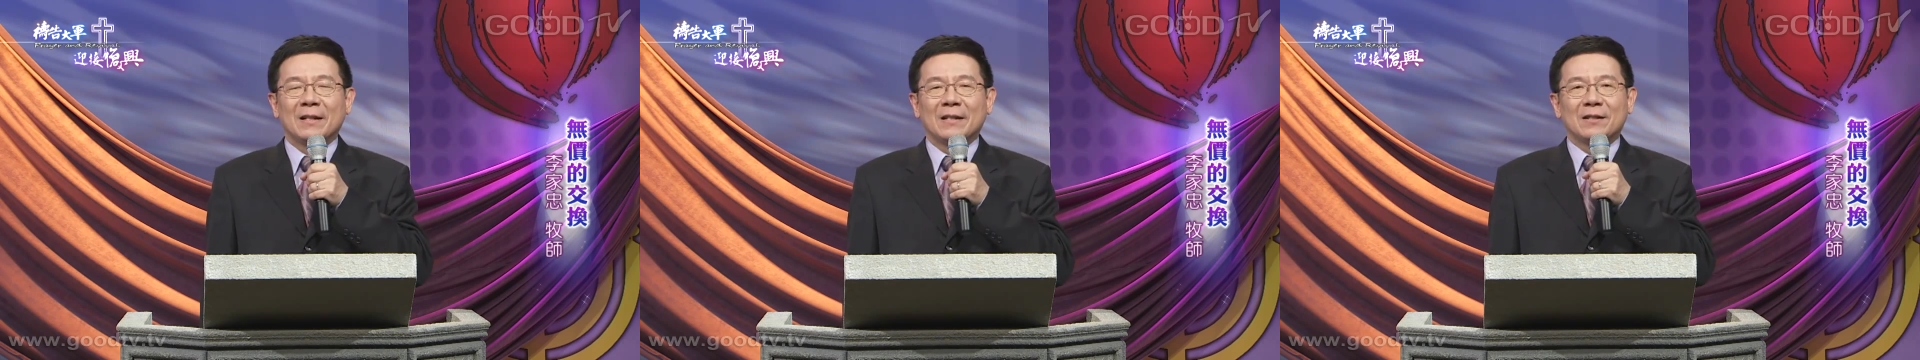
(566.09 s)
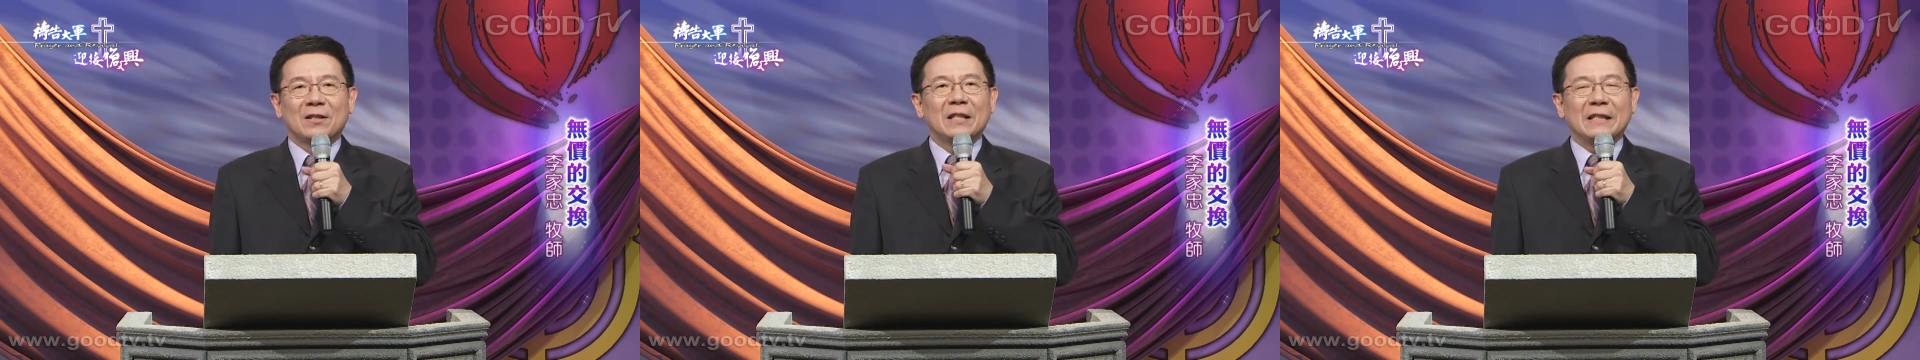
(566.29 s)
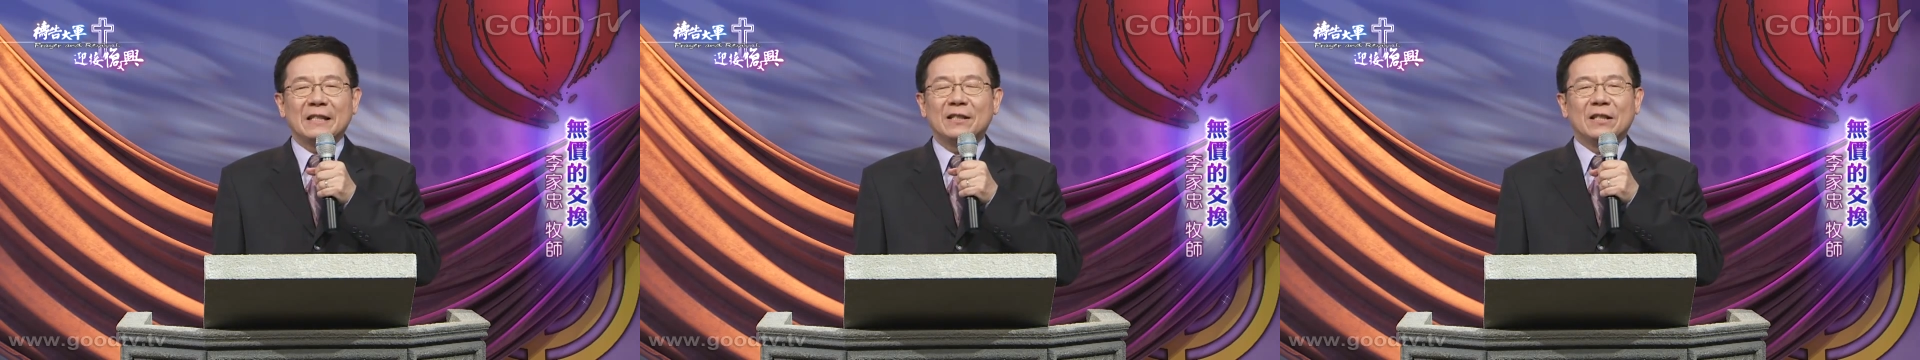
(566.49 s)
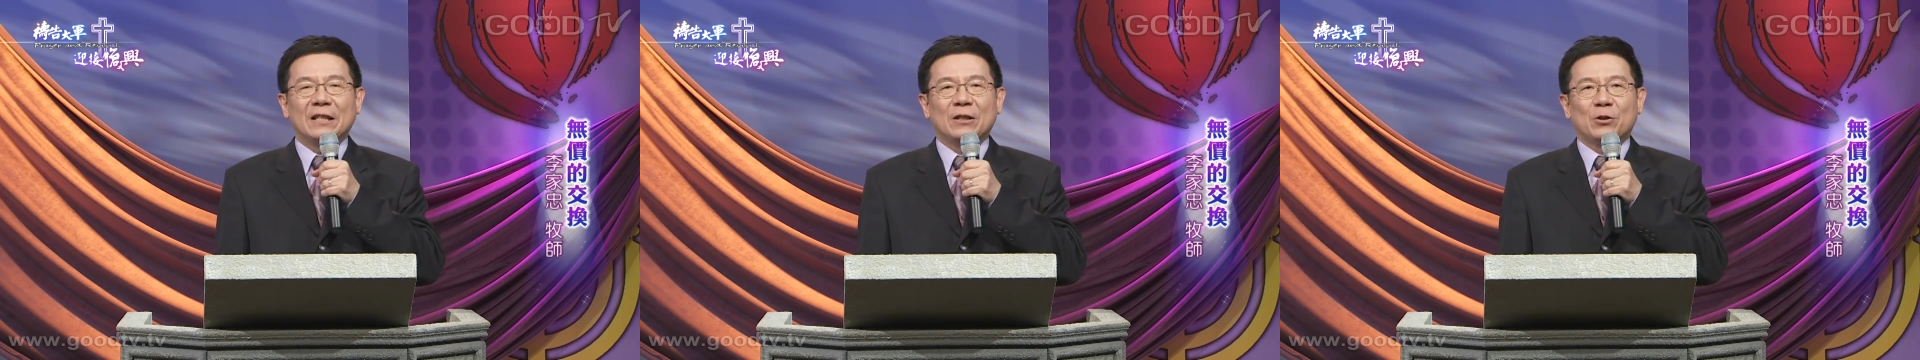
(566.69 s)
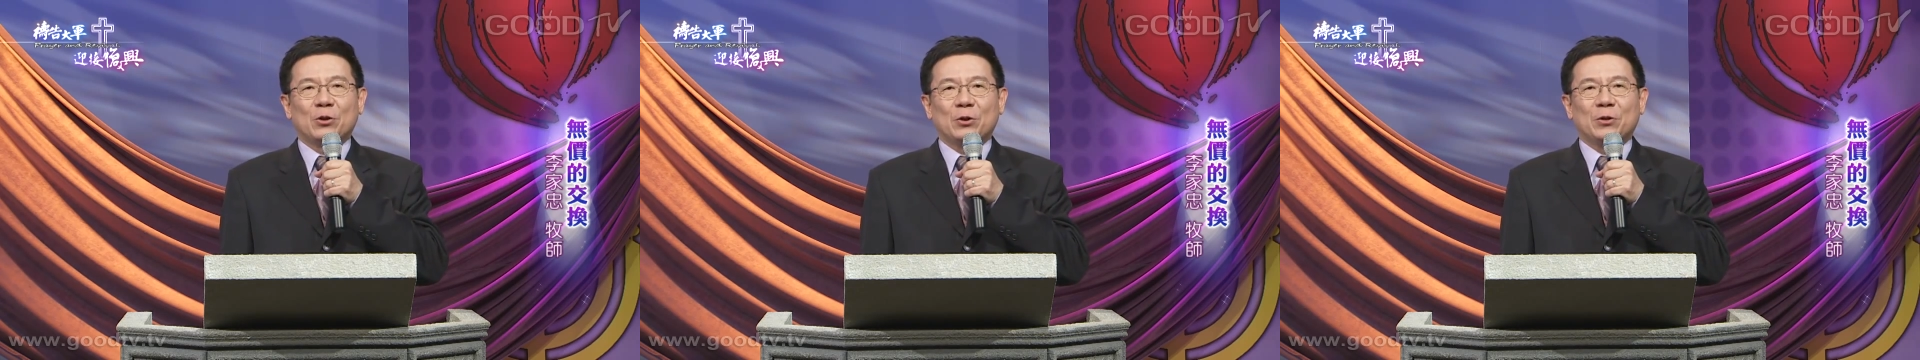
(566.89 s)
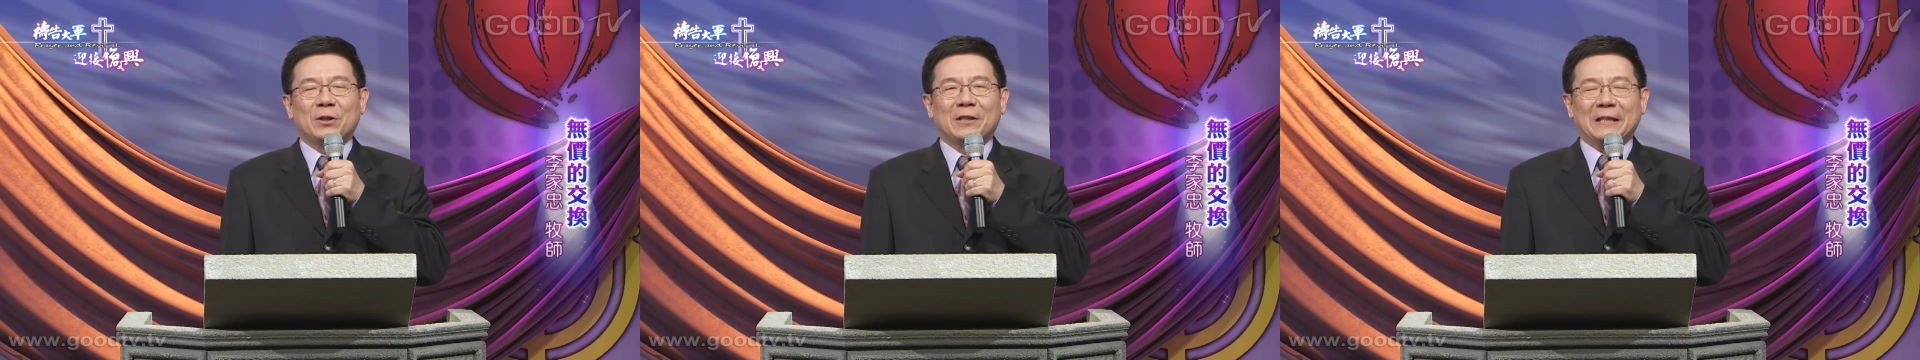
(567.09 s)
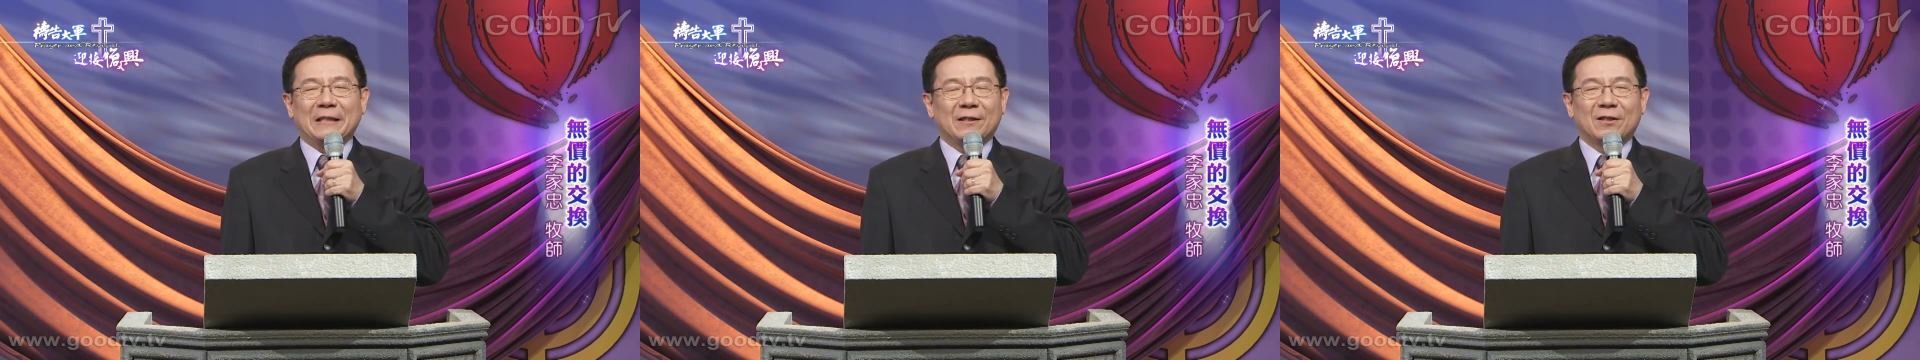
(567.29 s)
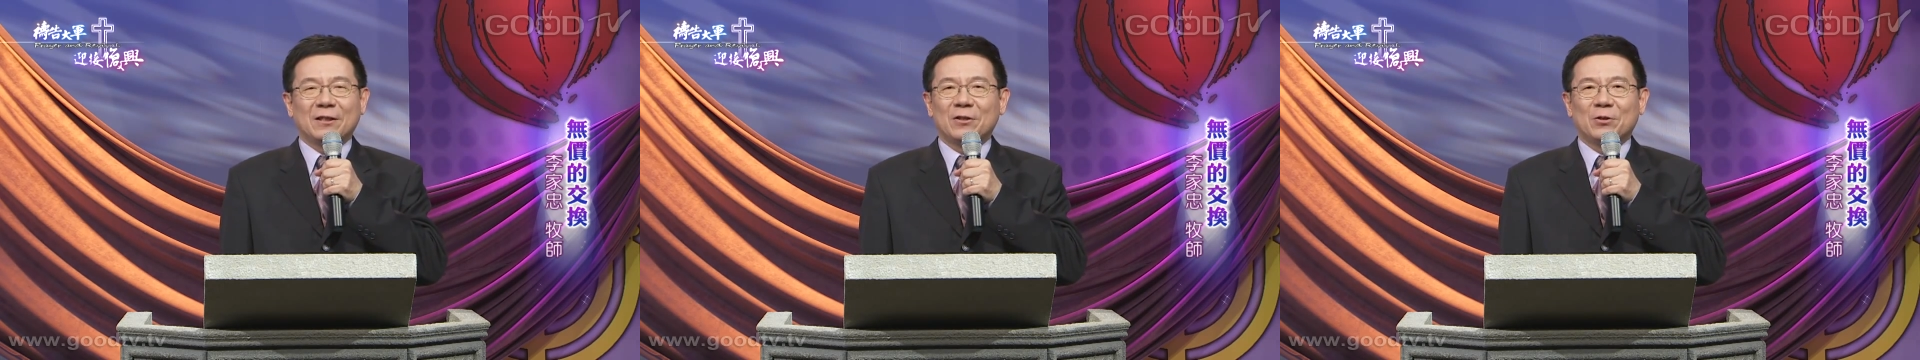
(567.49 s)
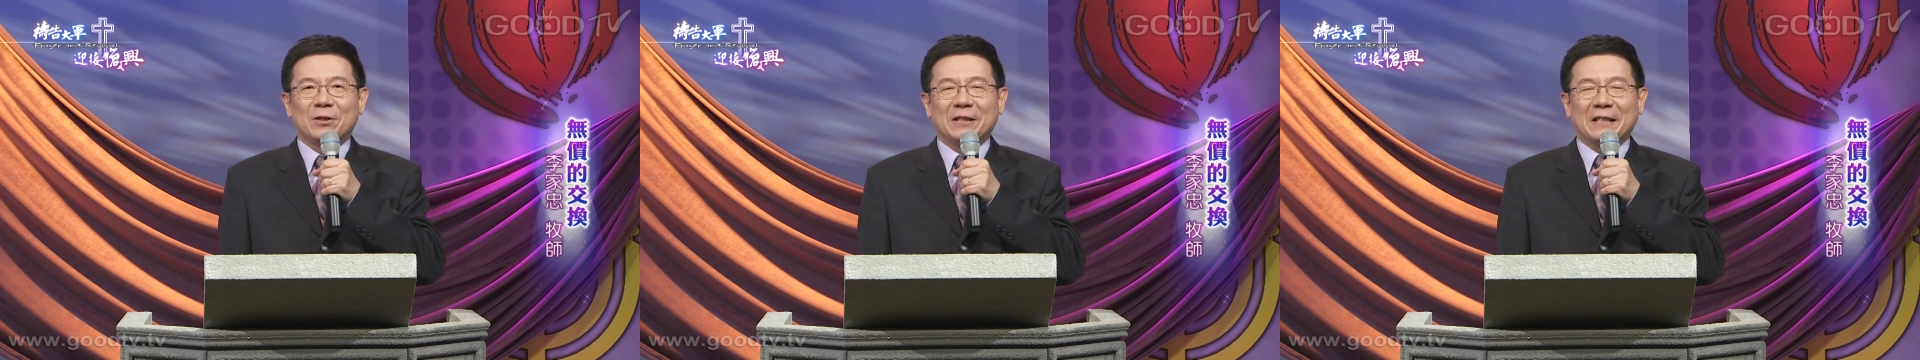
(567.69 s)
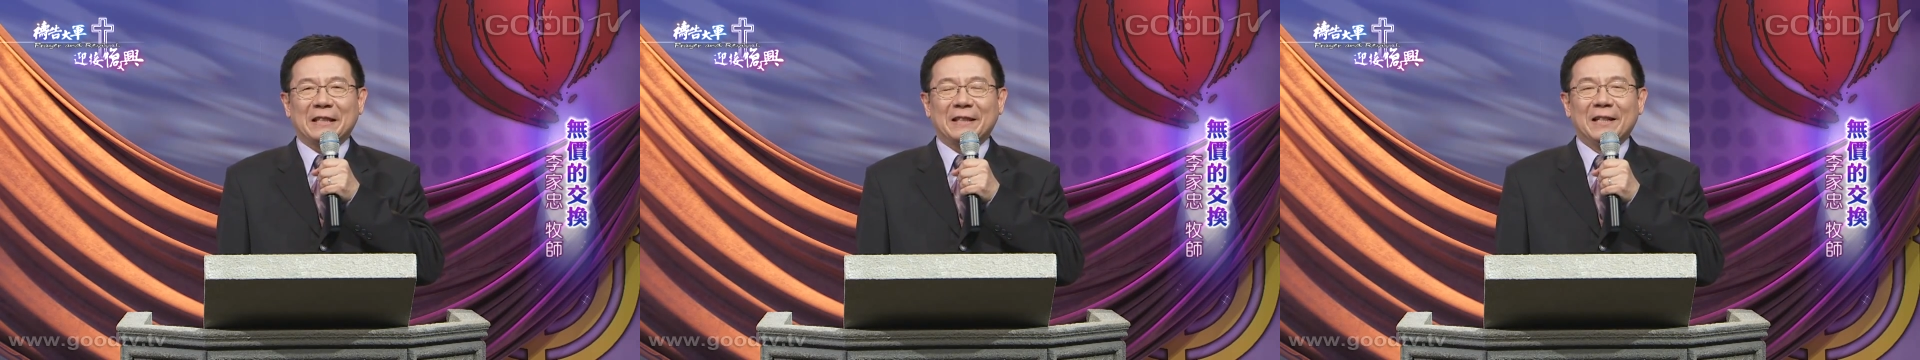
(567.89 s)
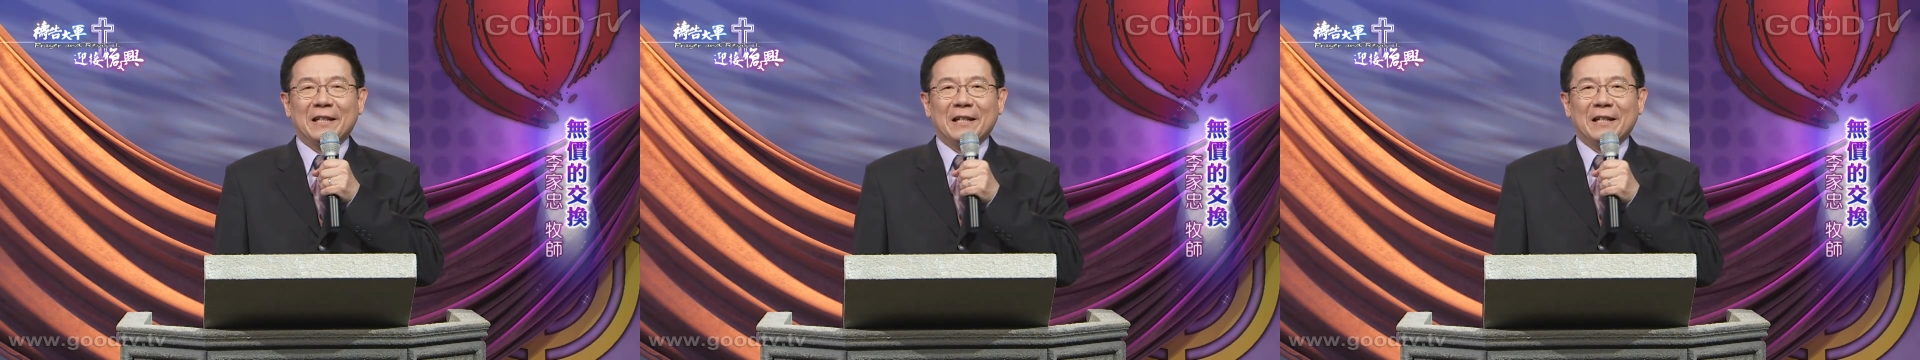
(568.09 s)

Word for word: 这一切的事情，这个事情，